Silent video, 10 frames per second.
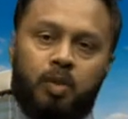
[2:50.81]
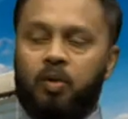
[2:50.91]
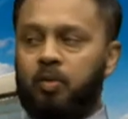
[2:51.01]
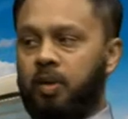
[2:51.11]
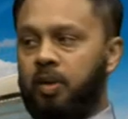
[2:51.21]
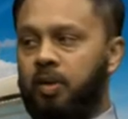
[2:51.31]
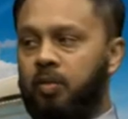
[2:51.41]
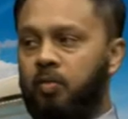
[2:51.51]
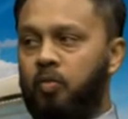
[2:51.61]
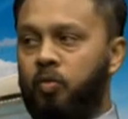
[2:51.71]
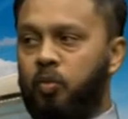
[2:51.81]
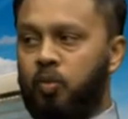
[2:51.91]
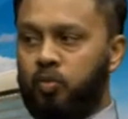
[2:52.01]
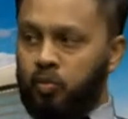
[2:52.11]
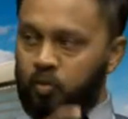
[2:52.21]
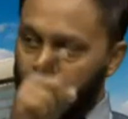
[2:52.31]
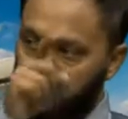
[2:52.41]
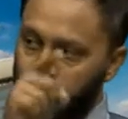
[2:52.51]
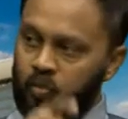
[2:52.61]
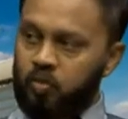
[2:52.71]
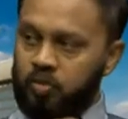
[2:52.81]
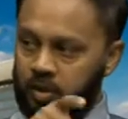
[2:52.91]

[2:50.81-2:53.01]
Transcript: ভালো হয় ওই বন্ধু অলমোস্ট